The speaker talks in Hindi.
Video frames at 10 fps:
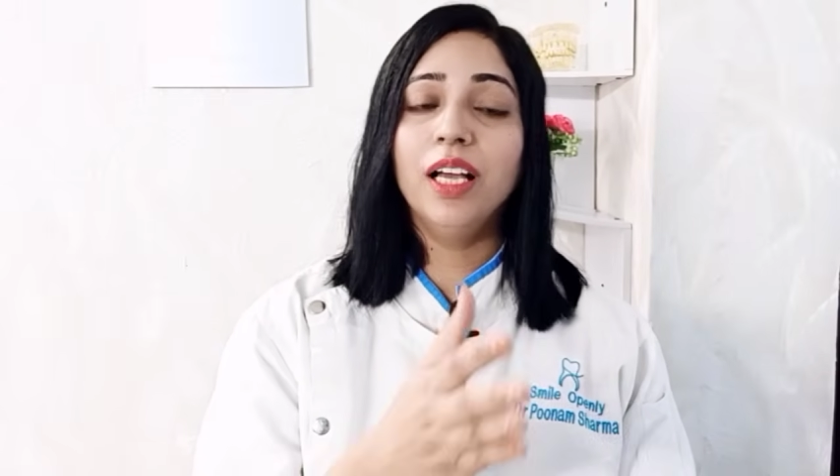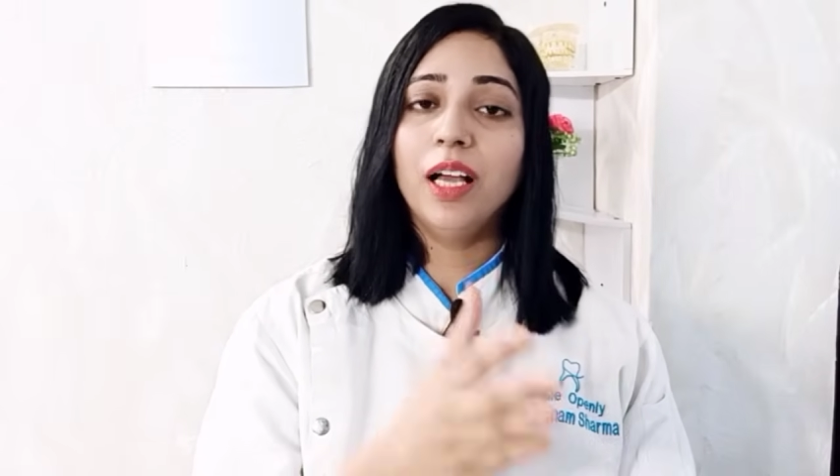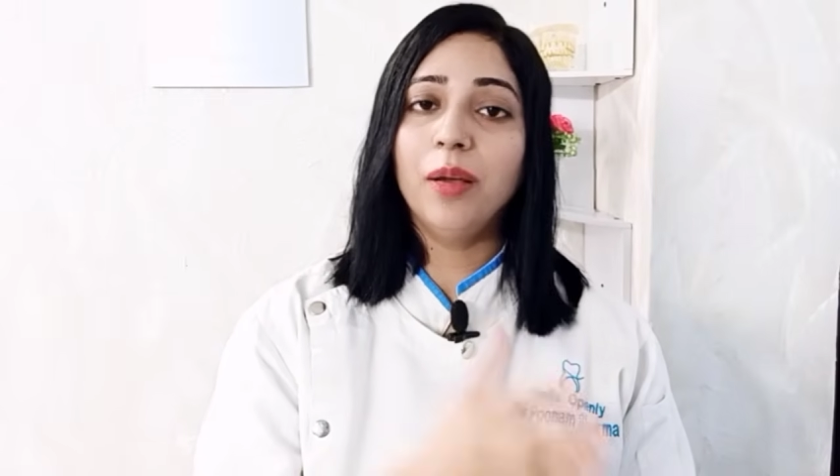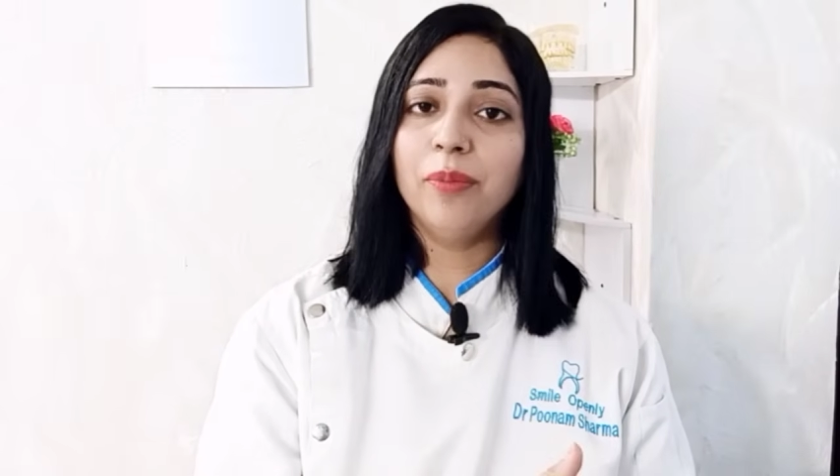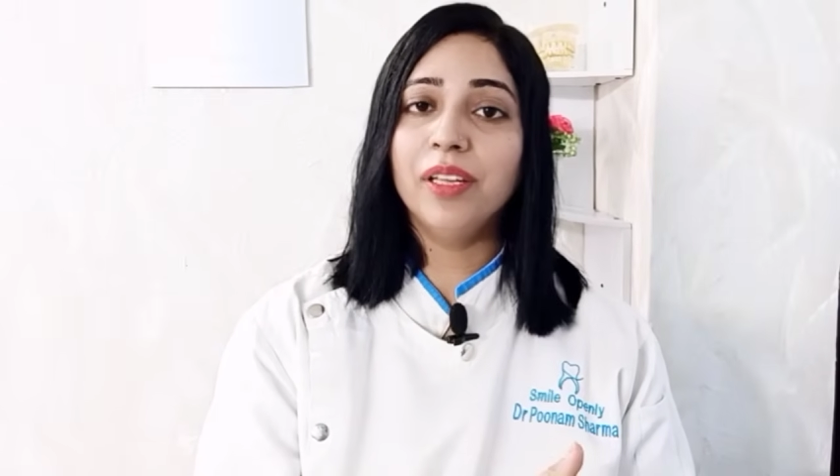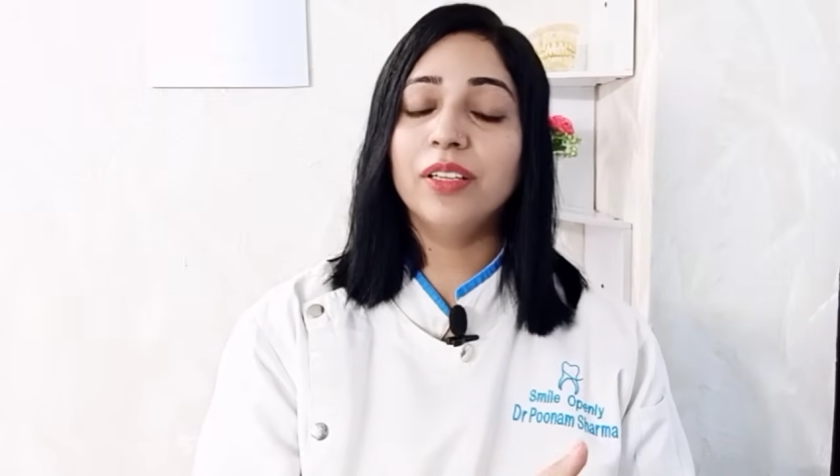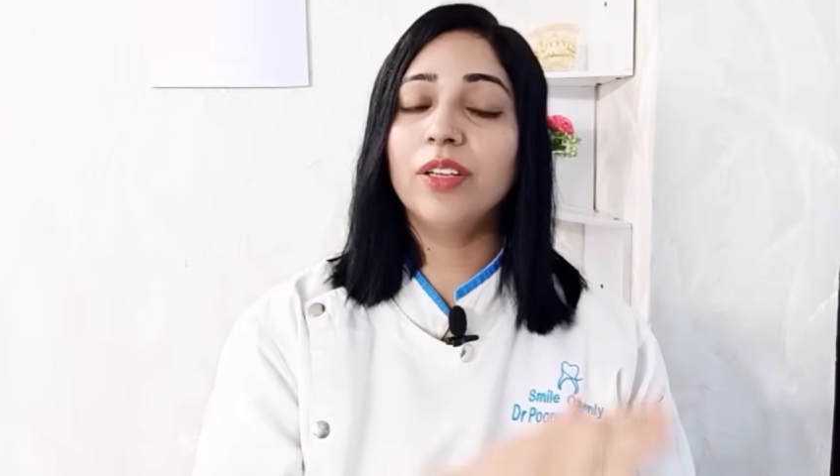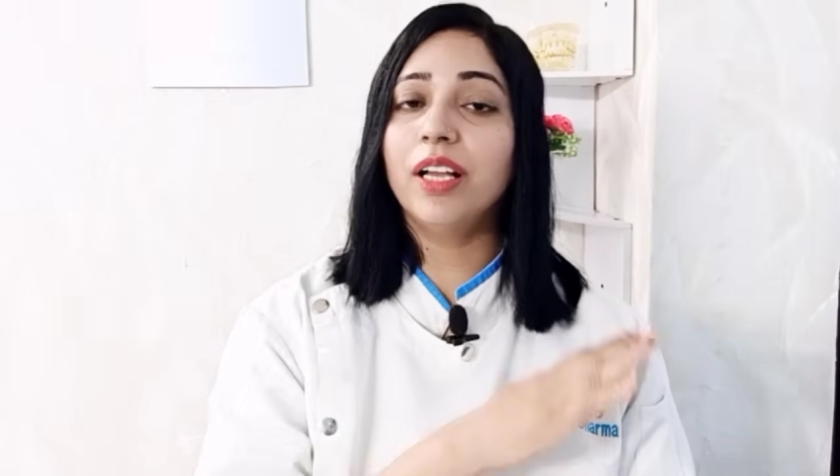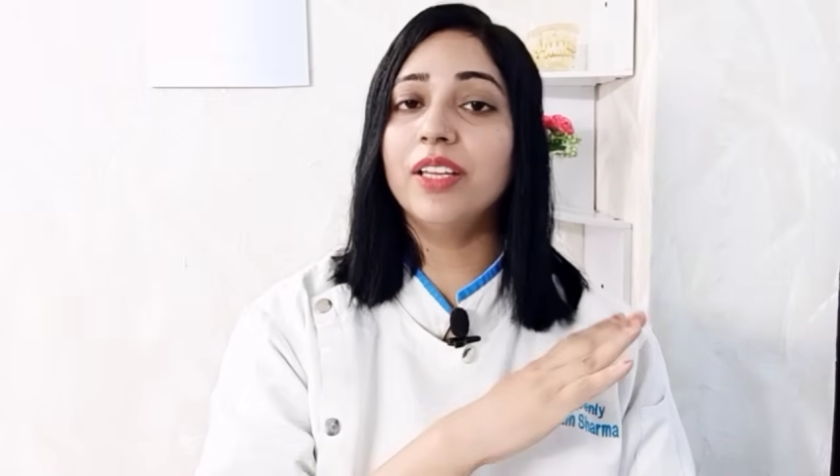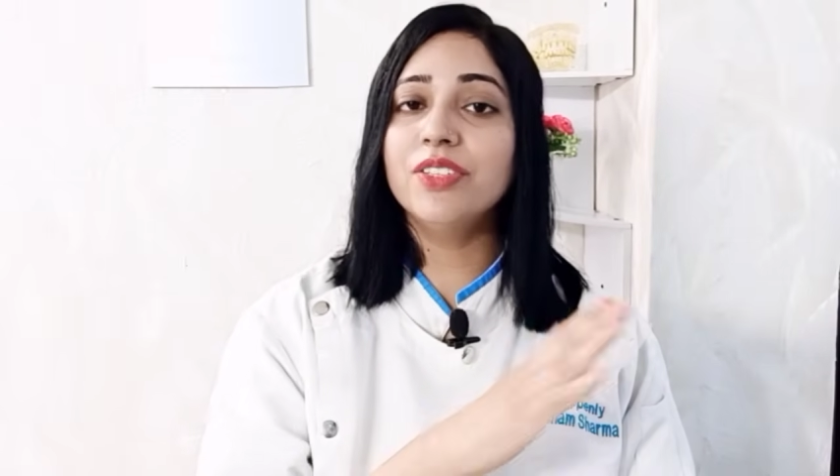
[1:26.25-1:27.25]
हमें
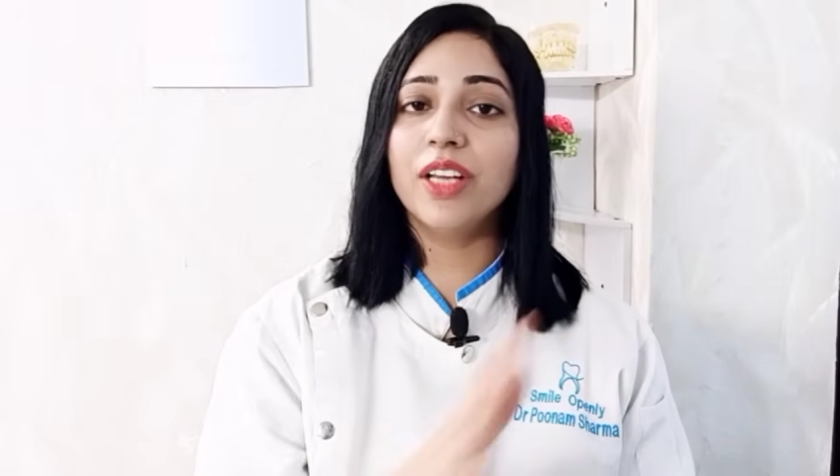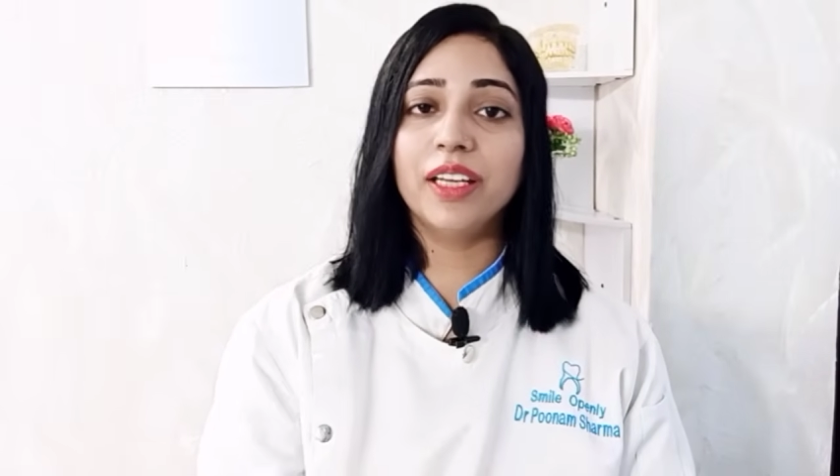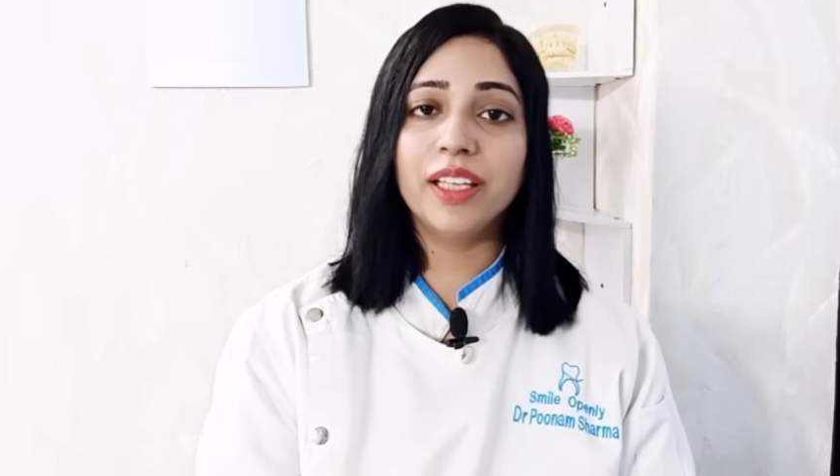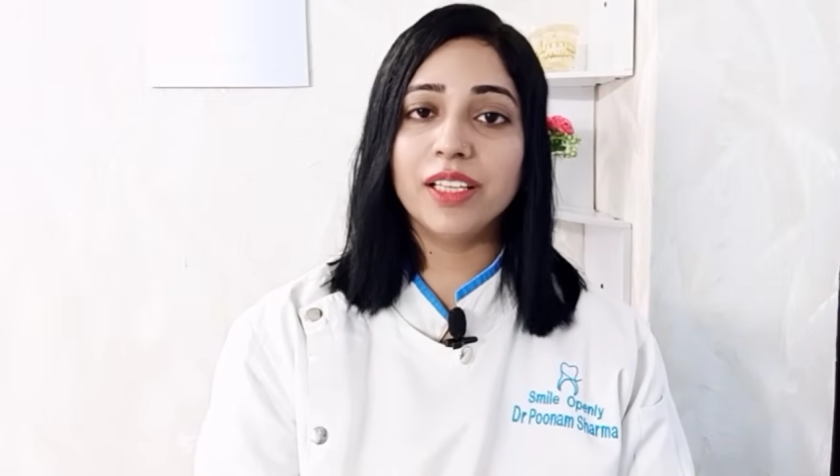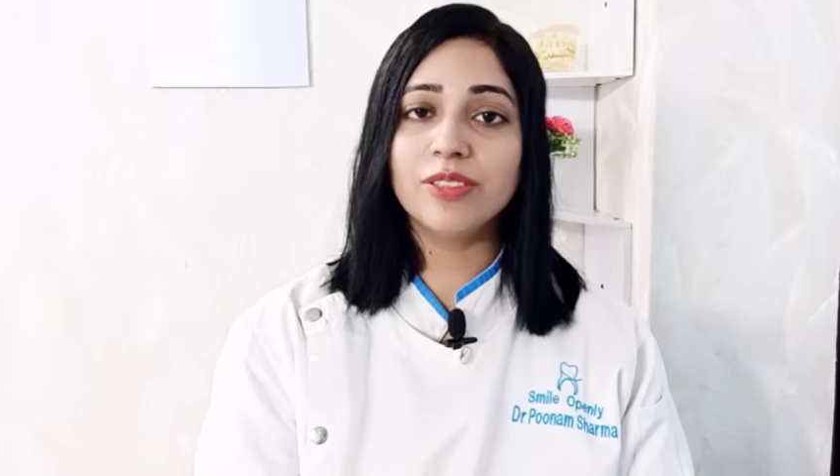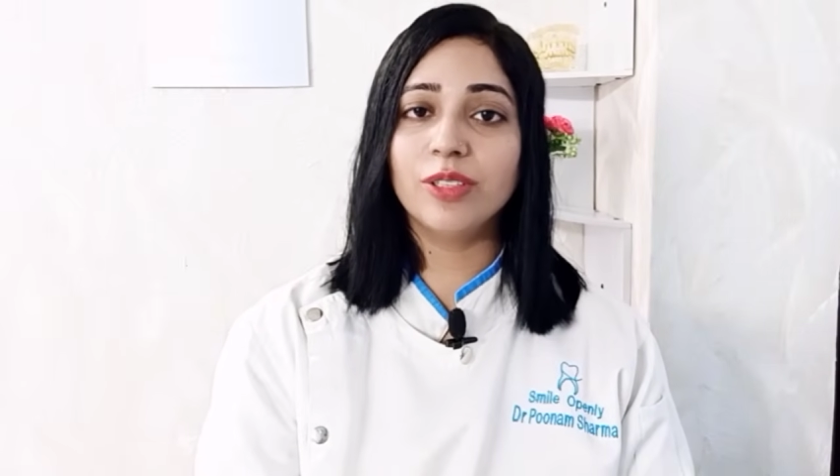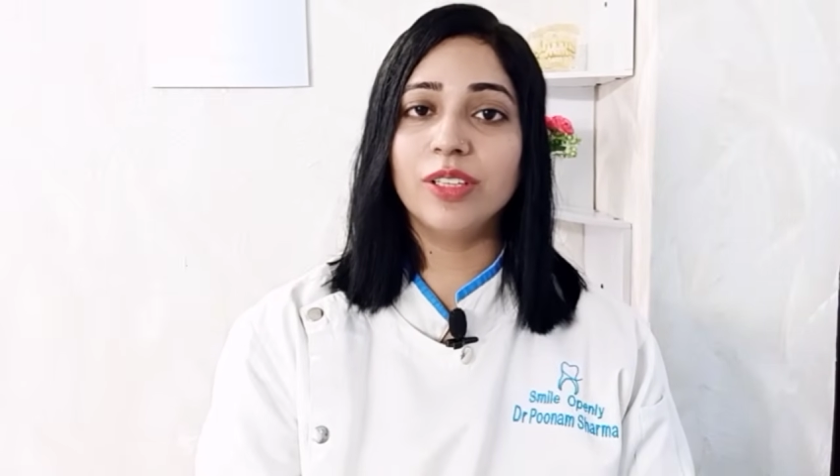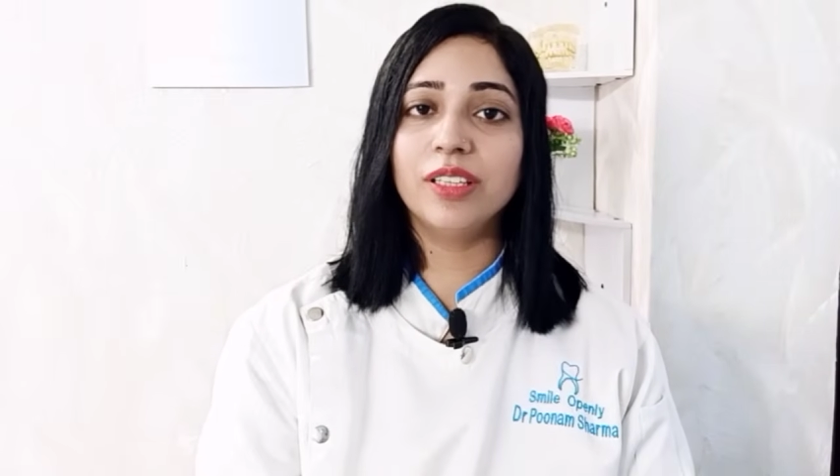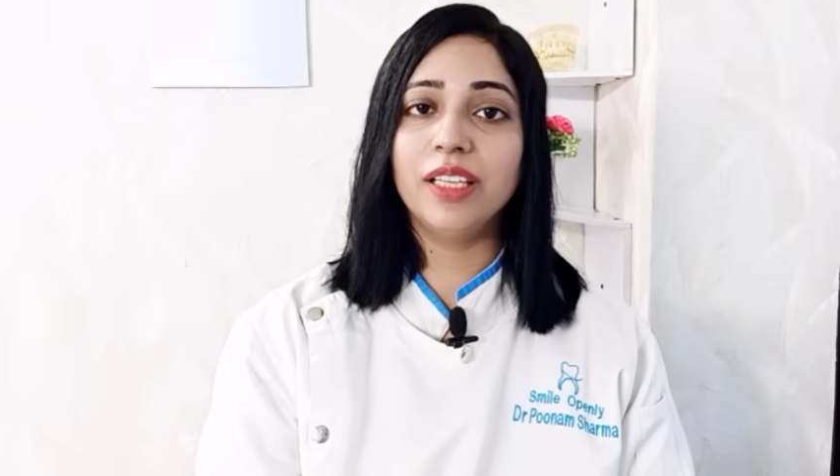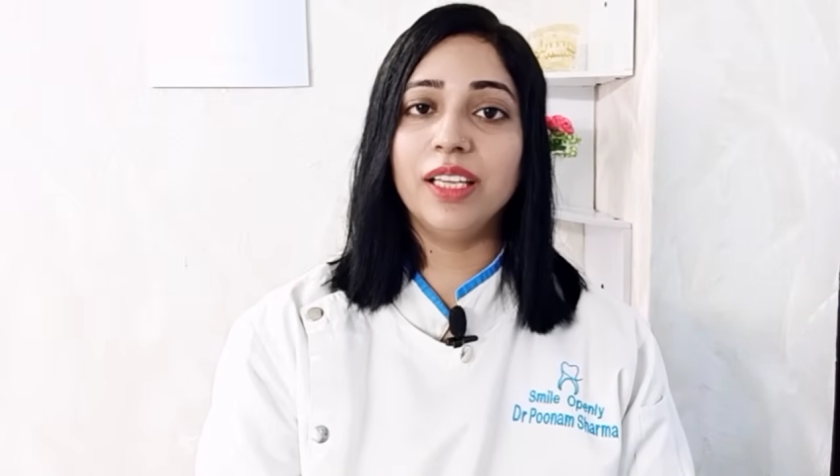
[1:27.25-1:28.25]
कहीं जाने की
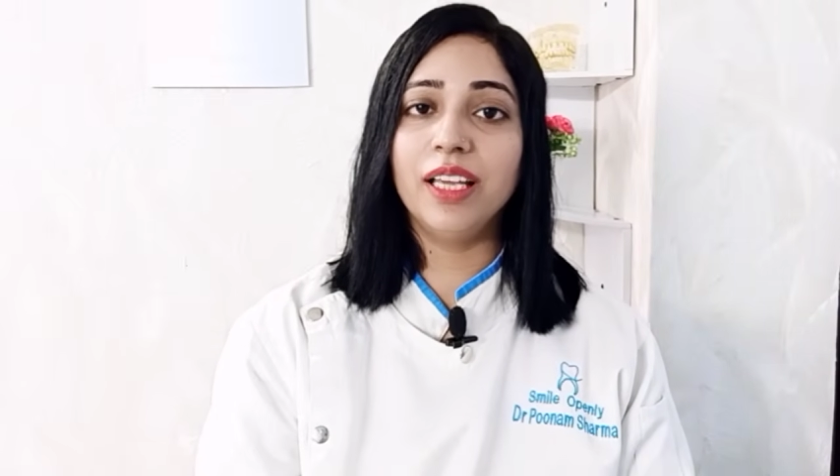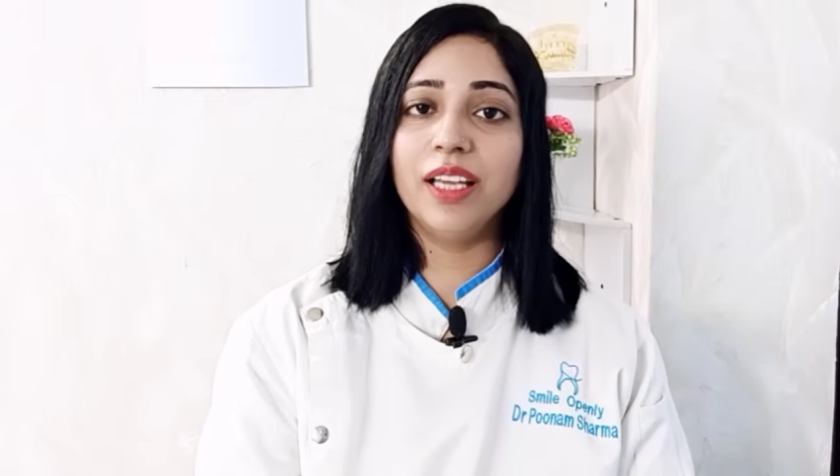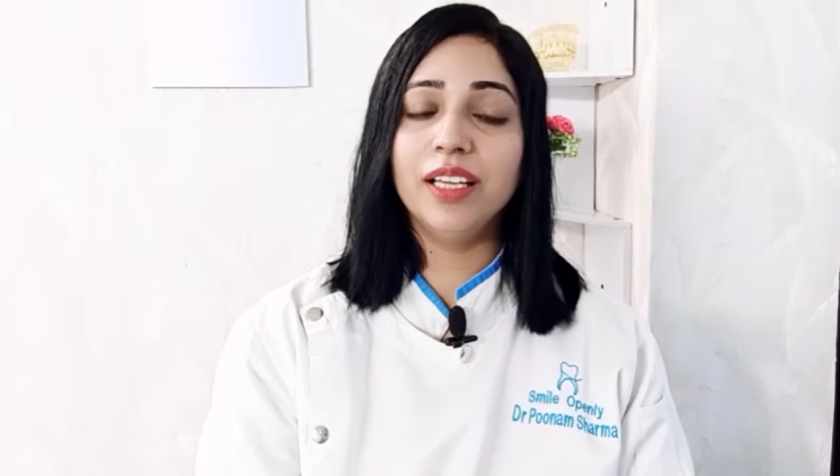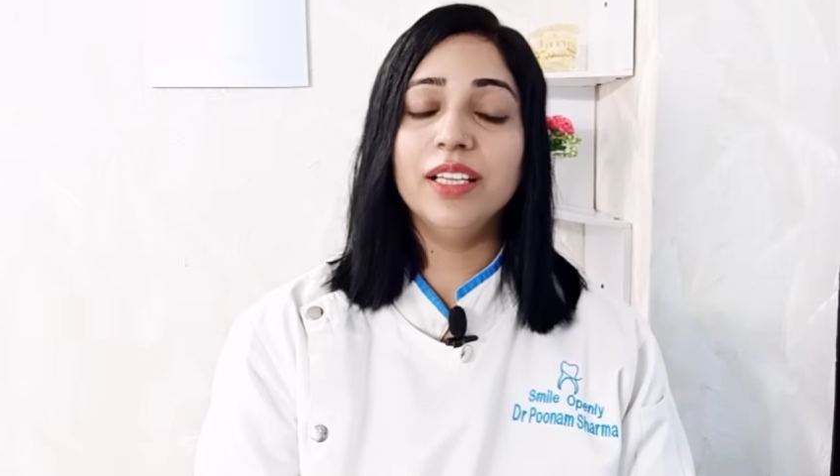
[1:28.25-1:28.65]
ज़रूरत नहीं है